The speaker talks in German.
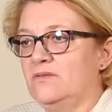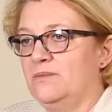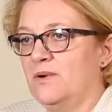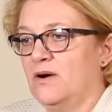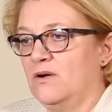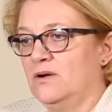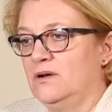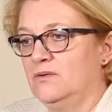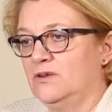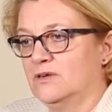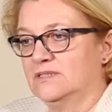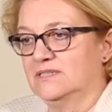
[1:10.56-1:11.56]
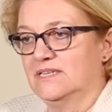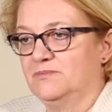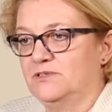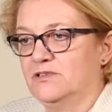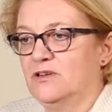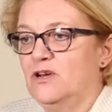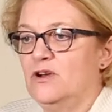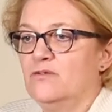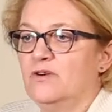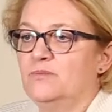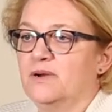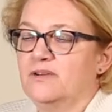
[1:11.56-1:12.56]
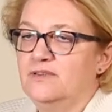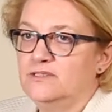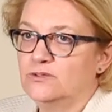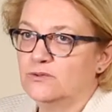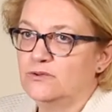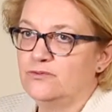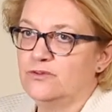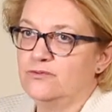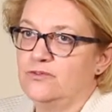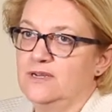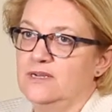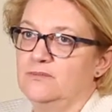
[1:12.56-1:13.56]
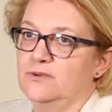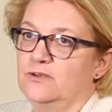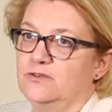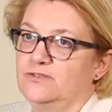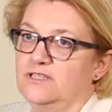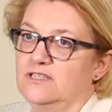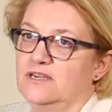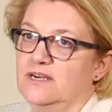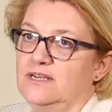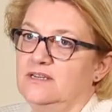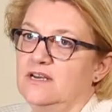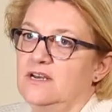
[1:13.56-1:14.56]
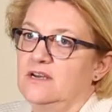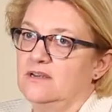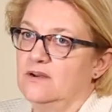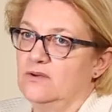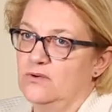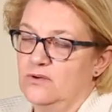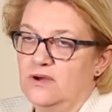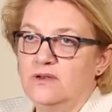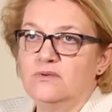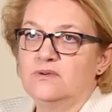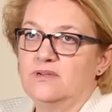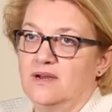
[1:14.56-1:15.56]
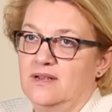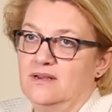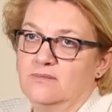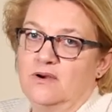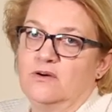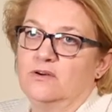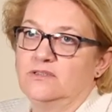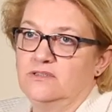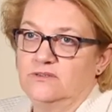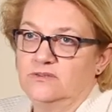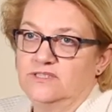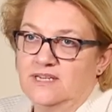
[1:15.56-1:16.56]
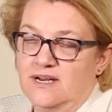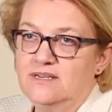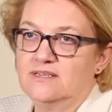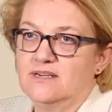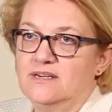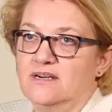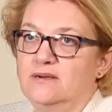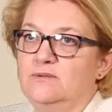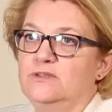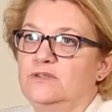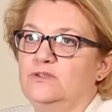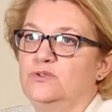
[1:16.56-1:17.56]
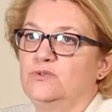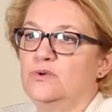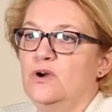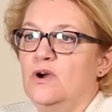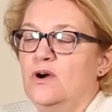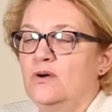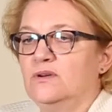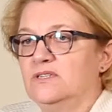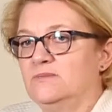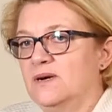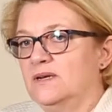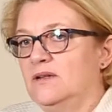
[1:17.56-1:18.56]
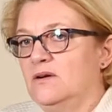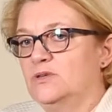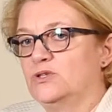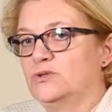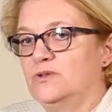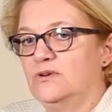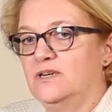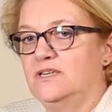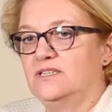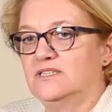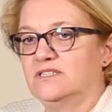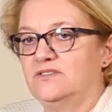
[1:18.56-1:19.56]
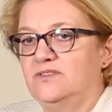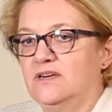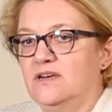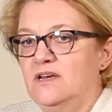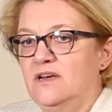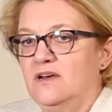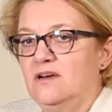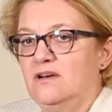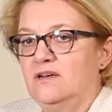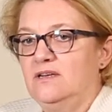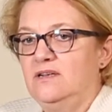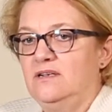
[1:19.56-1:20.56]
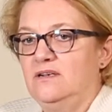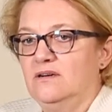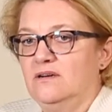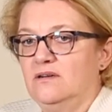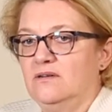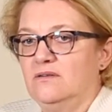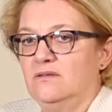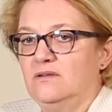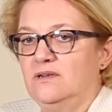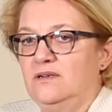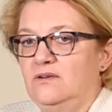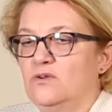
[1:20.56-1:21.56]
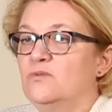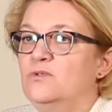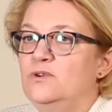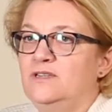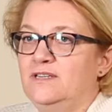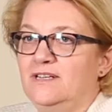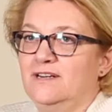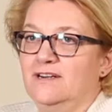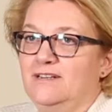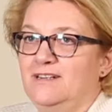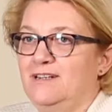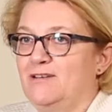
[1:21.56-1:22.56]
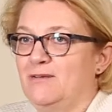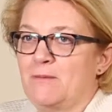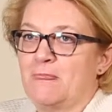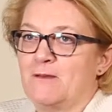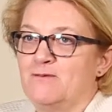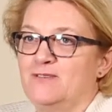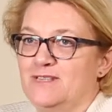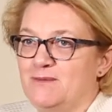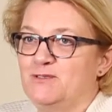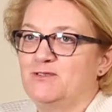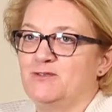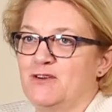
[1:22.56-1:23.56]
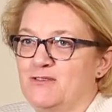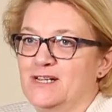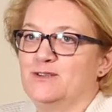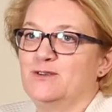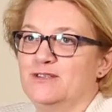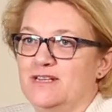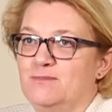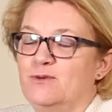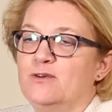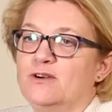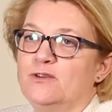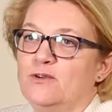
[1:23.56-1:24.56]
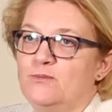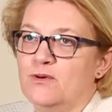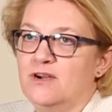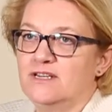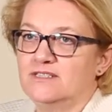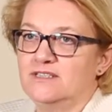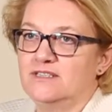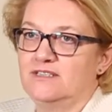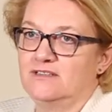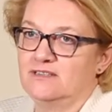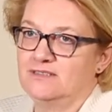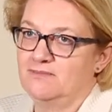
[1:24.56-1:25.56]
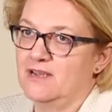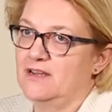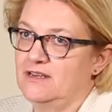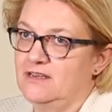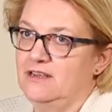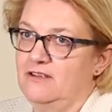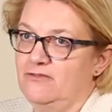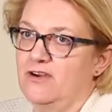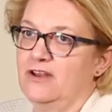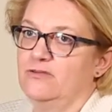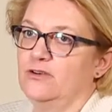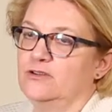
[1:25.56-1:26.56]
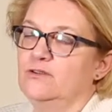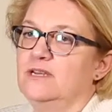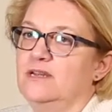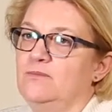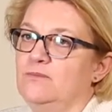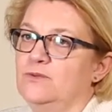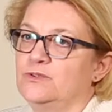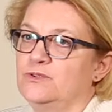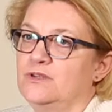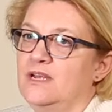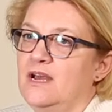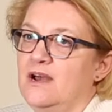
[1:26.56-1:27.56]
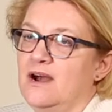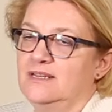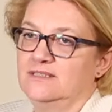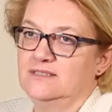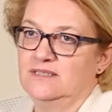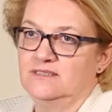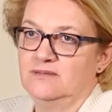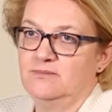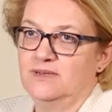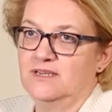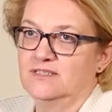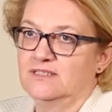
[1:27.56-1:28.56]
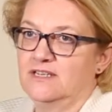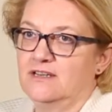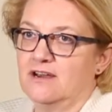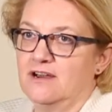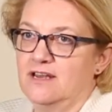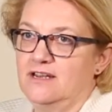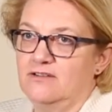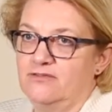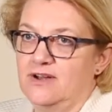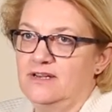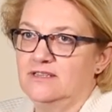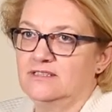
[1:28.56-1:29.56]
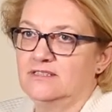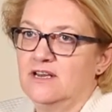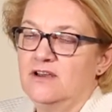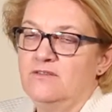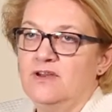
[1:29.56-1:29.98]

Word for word: Wir brauchen Konzepte von Prävention von Pflegebedürftigkeit. Da gehören unter anderem auch die soziale Teilhabe dazu. Und es macht, glaube ich, schon deutlich, dass wir äh, die, äh, die Kommunen, die ja die Selbstverwaltung der Bürgerinnen und Bürger sind, mehr in die Verantwortung nehmen müssen, als es jetzt im PSG 3 der Fall ist.